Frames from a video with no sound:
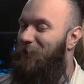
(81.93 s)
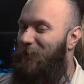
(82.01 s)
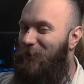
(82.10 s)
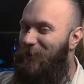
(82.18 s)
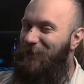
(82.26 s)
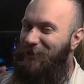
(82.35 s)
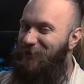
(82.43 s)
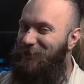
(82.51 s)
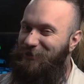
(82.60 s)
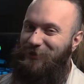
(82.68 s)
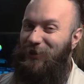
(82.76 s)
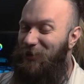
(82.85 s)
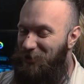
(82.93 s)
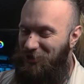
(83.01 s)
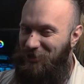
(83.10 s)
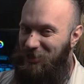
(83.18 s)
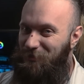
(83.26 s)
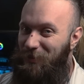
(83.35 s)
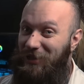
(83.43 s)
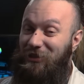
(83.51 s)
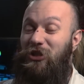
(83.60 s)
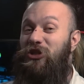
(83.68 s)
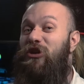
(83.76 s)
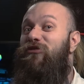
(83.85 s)
Но Intel тоже не
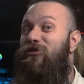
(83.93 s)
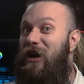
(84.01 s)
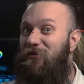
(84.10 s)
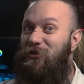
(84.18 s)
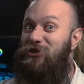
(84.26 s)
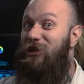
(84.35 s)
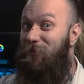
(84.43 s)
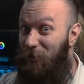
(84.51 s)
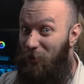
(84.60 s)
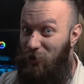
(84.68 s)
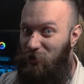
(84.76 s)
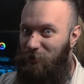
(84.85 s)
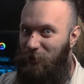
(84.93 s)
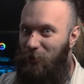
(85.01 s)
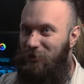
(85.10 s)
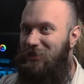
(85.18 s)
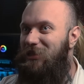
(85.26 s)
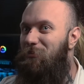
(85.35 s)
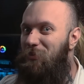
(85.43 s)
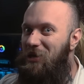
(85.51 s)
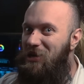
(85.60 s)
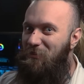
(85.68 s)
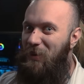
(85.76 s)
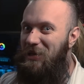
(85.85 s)
спят. Еще в августе прошлого года не
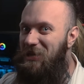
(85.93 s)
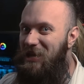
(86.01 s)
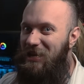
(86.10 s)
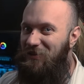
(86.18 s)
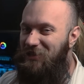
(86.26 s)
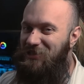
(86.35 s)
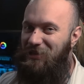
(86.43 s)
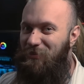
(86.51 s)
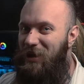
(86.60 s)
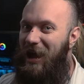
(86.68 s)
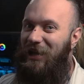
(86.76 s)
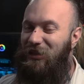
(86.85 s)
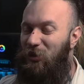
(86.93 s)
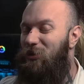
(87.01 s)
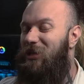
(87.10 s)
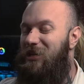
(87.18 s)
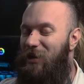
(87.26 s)
переманили к себе Антона